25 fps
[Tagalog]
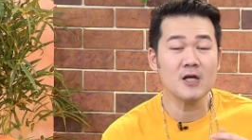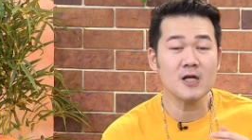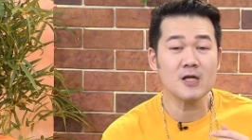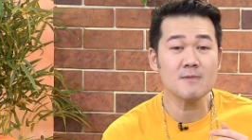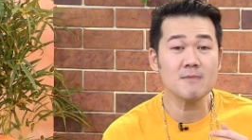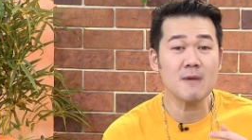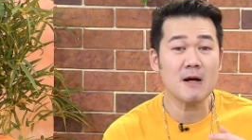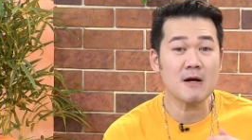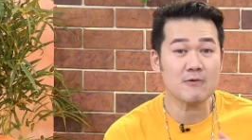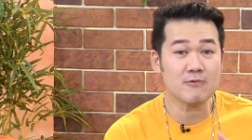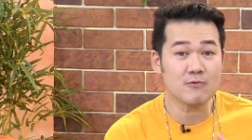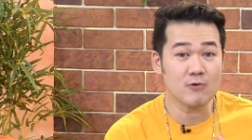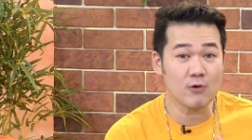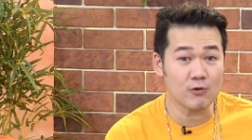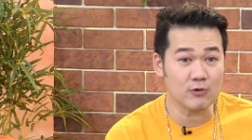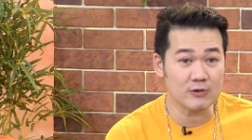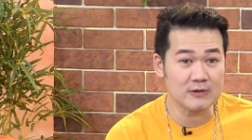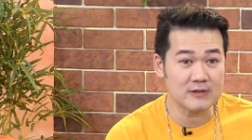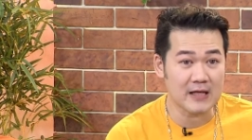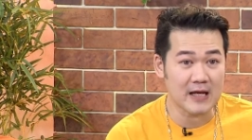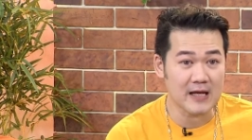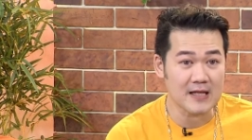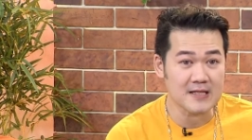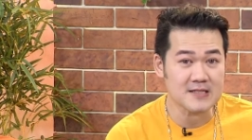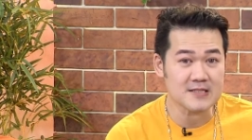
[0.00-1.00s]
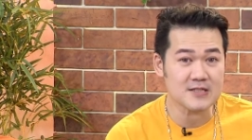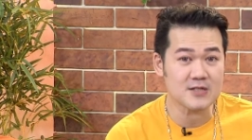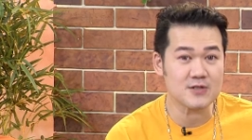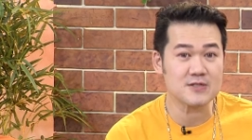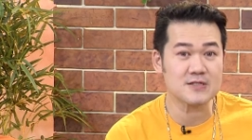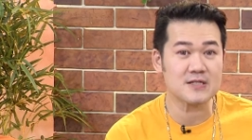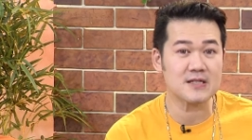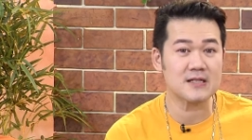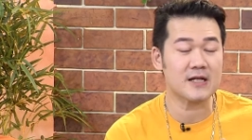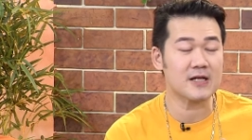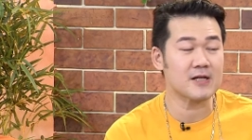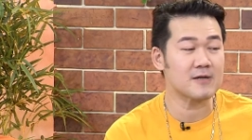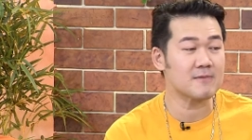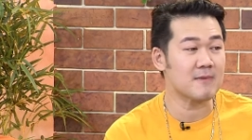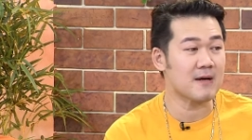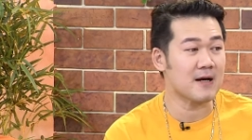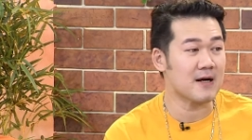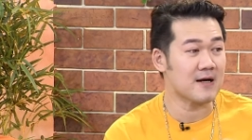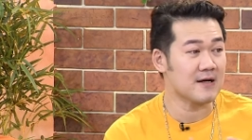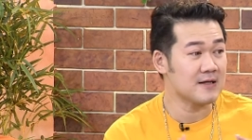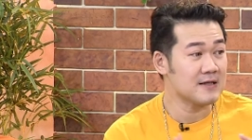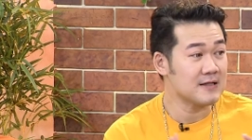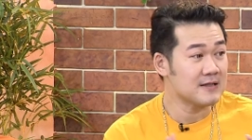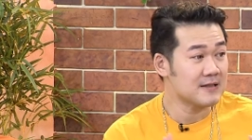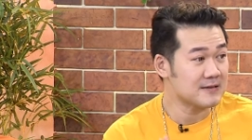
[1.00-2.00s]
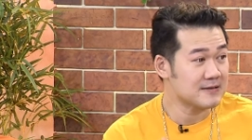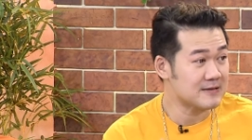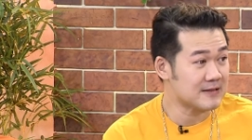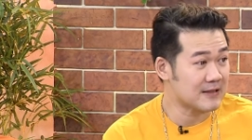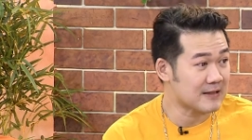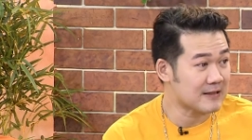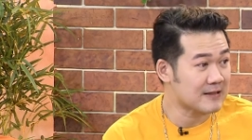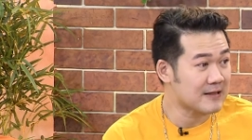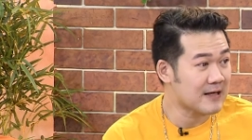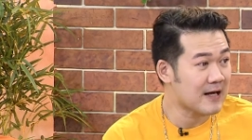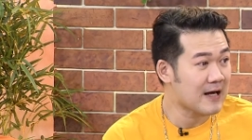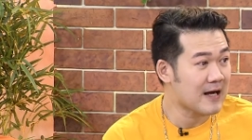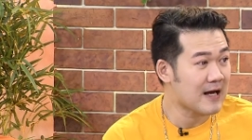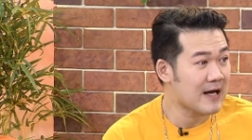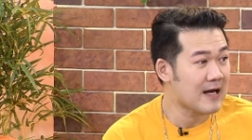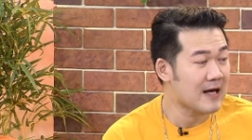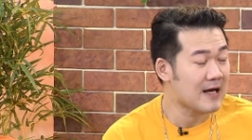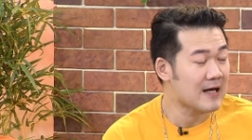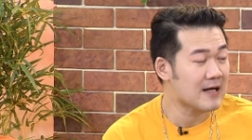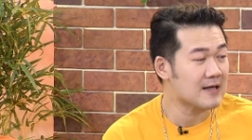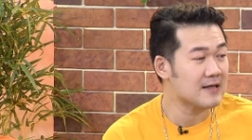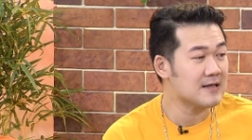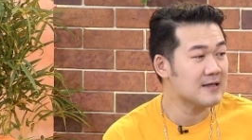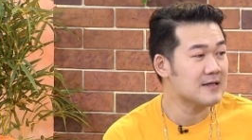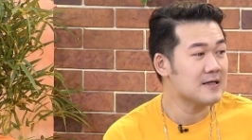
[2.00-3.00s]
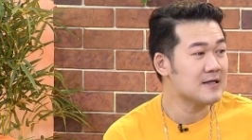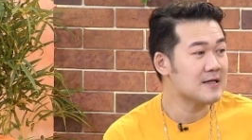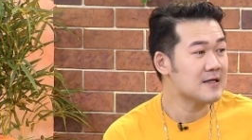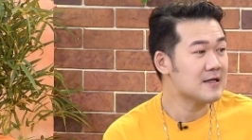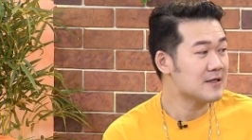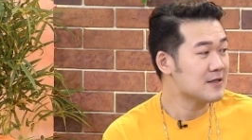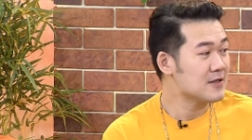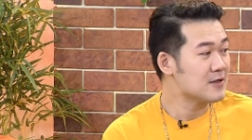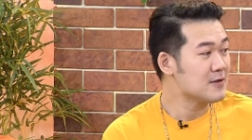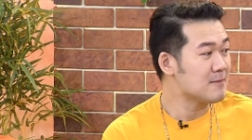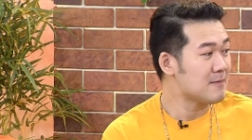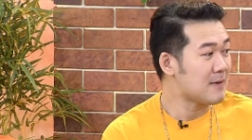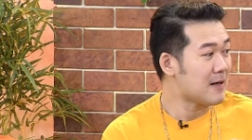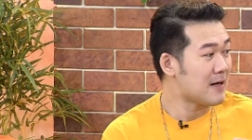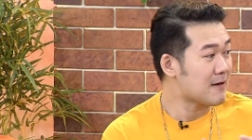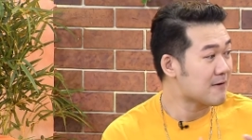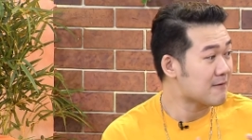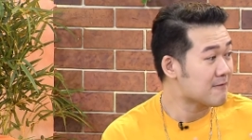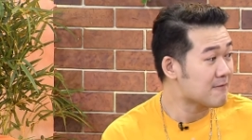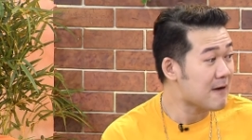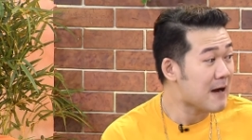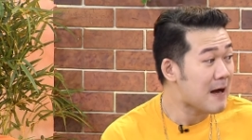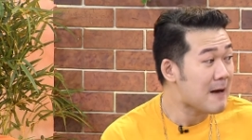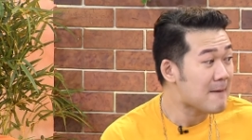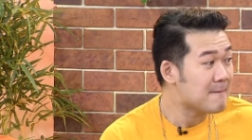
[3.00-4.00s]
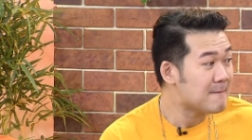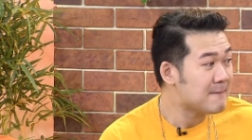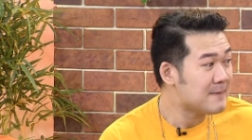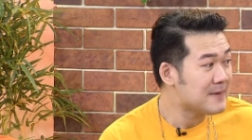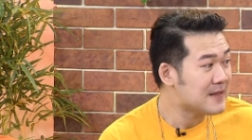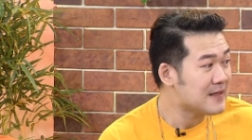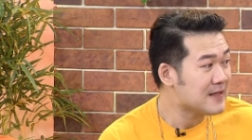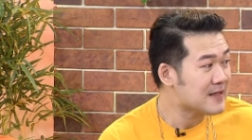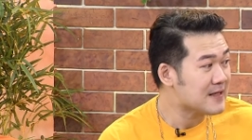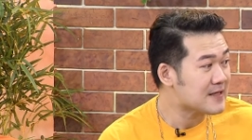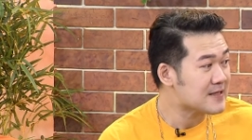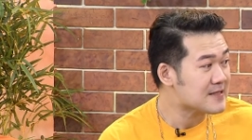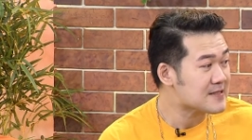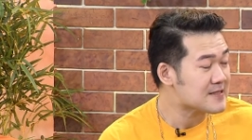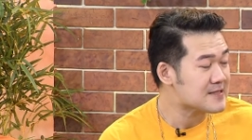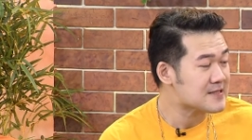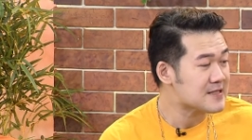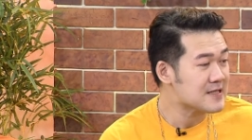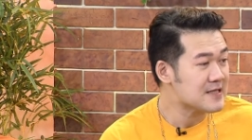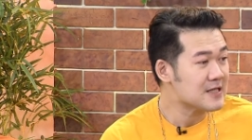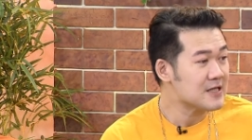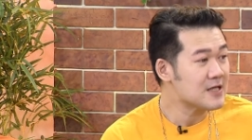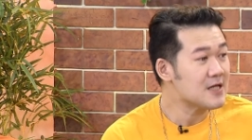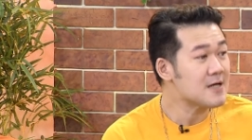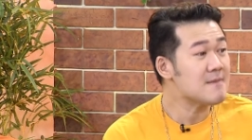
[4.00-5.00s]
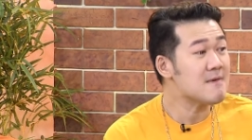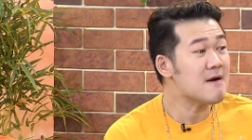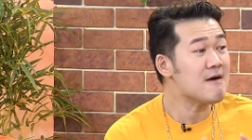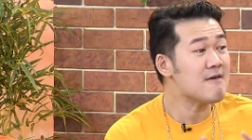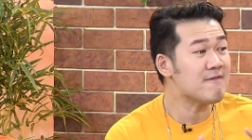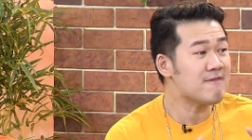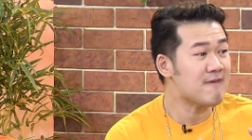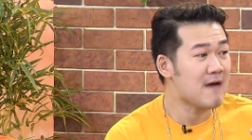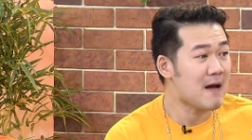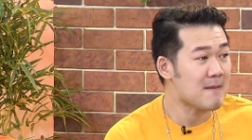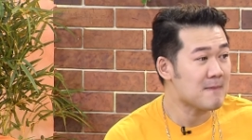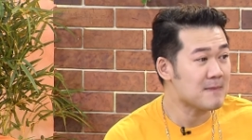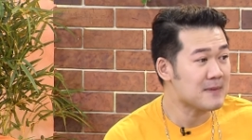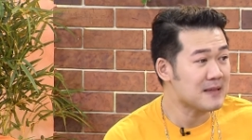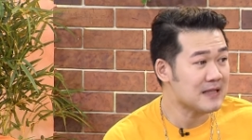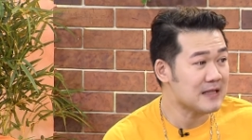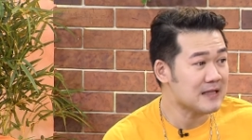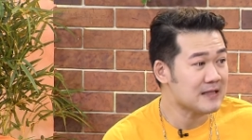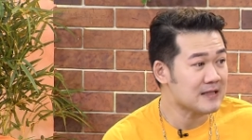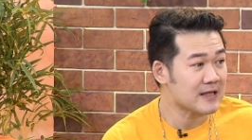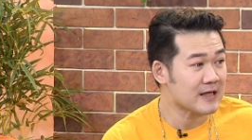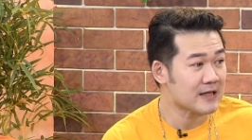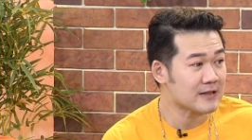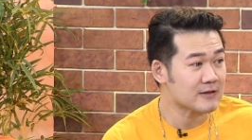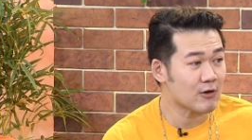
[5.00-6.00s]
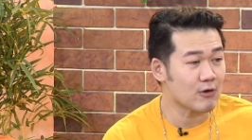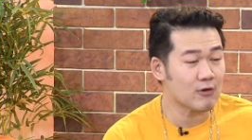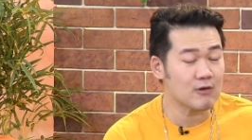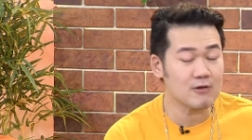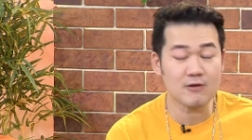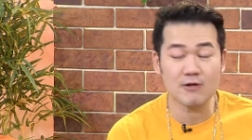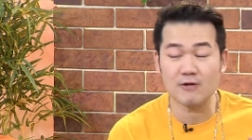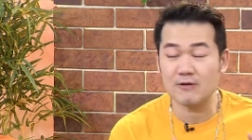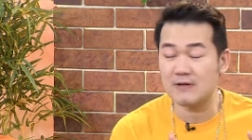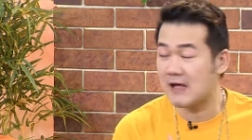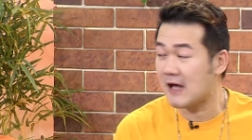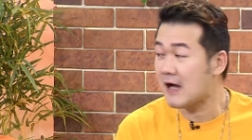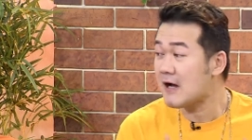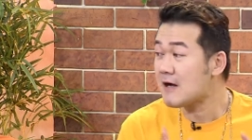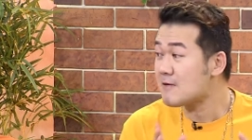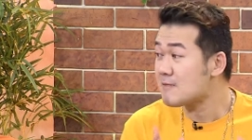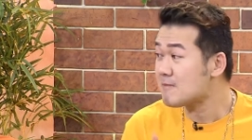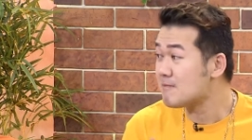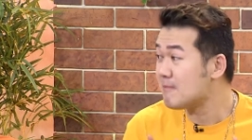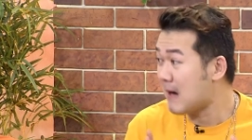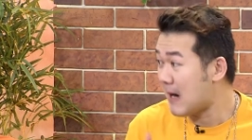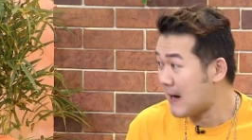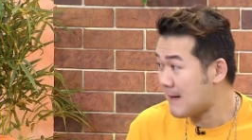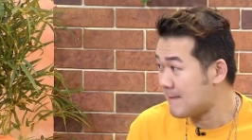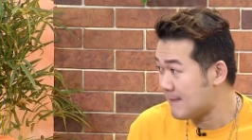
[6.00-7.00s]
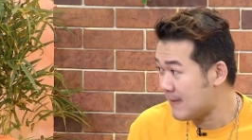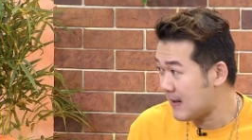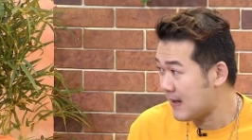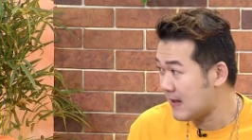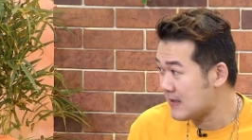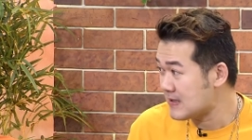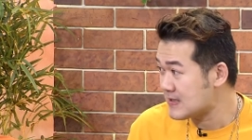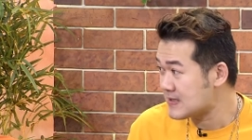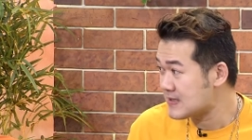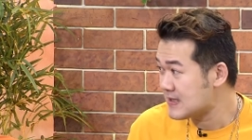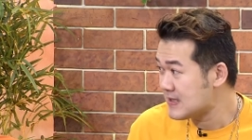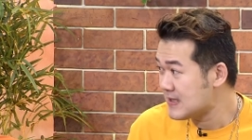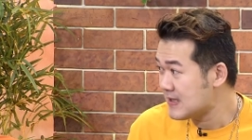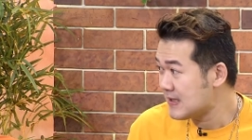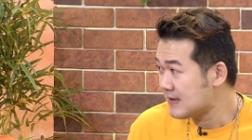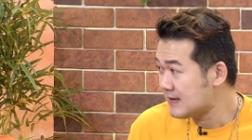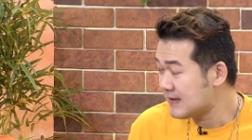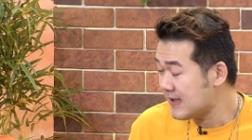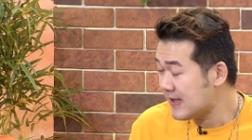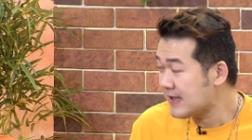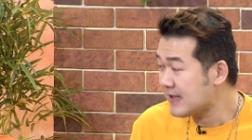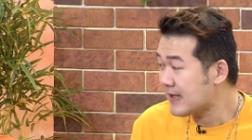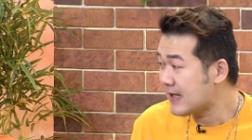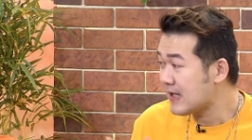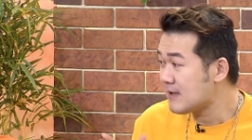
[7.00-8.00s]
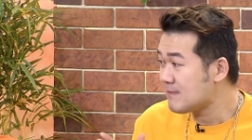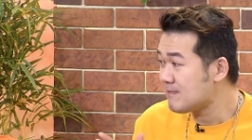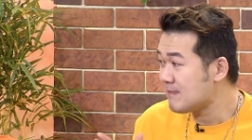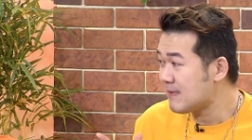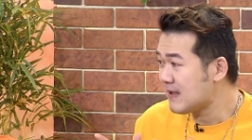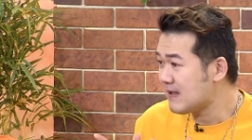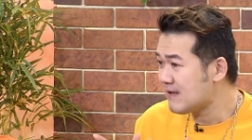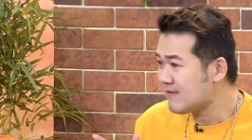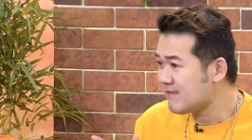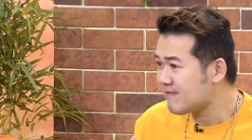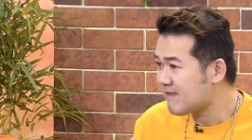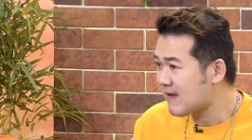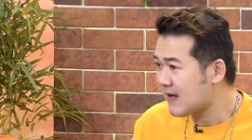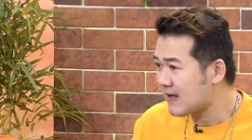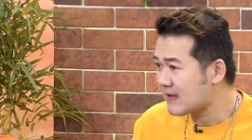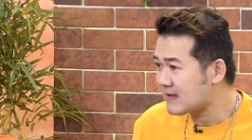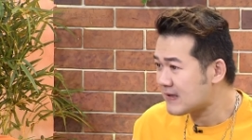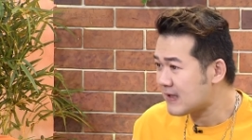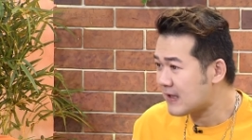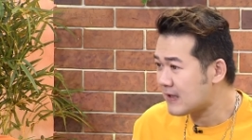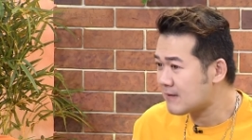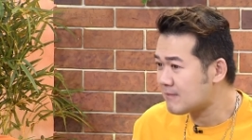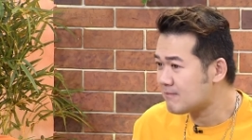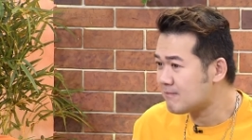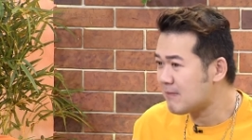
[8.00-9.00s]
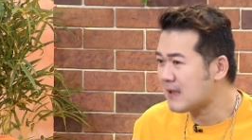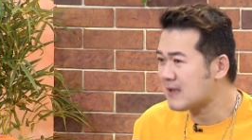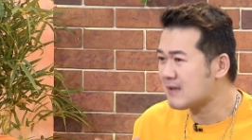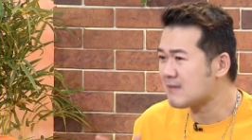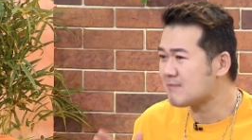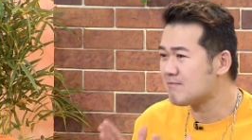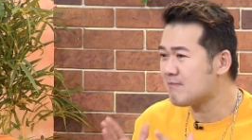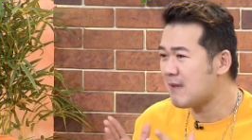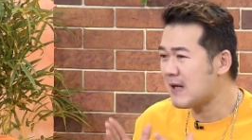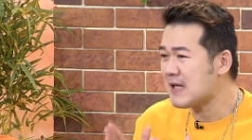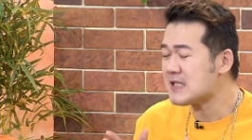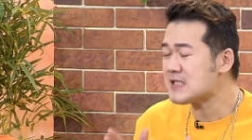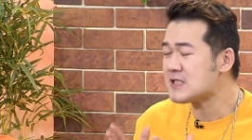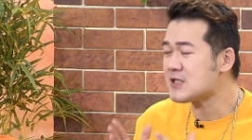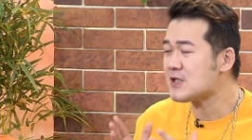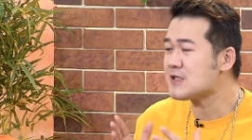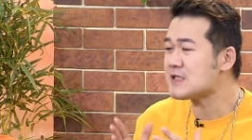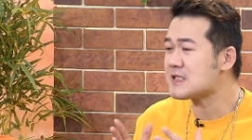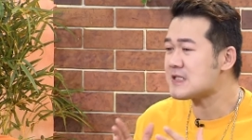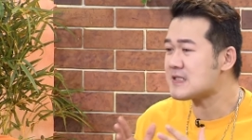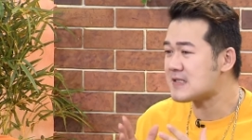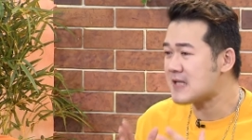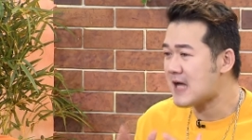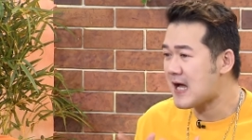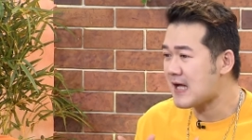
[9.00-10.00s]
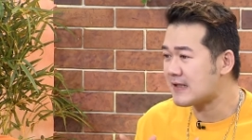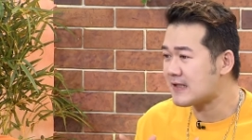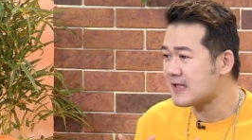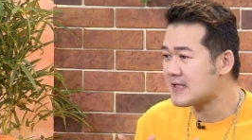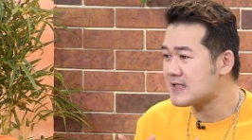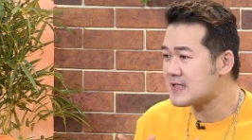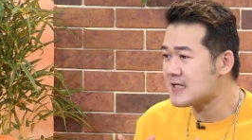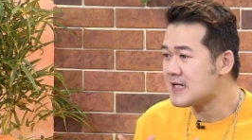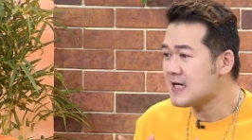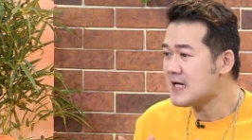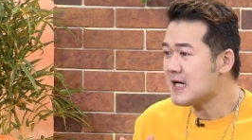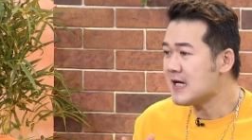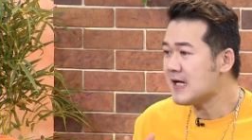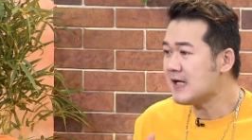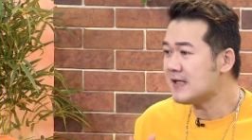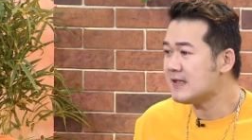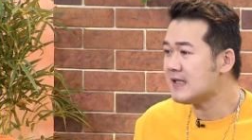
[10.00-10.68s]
Yung mga rodents, so sila yung mga daga, okay. yung mga rabbits, mm-hmm. yung mga family na yan, although they are mammals, they can be infected but based on studies,